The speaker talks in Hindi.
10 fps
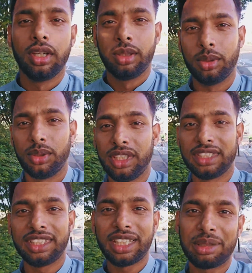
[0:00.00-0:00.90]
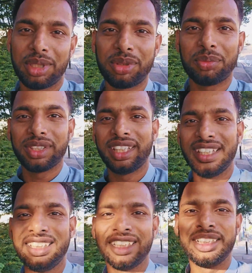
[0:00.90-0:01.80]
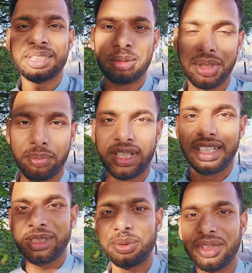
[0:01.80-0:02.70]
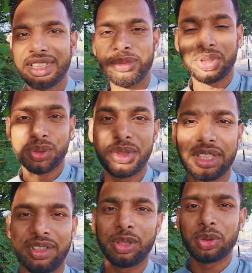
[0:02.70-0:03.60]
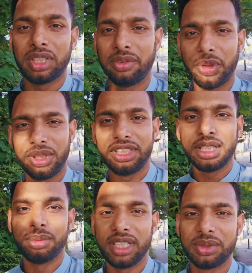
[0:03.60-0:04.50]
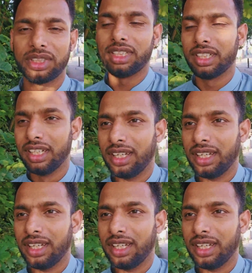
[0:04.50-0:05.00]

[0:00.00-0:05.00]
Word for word: तो जैसा कि आप सबको पता है ईद के दिन सबसे पहला ज़रूरी काम जो सुबह के वक्त होता है वो ईद की नमाज़ होती है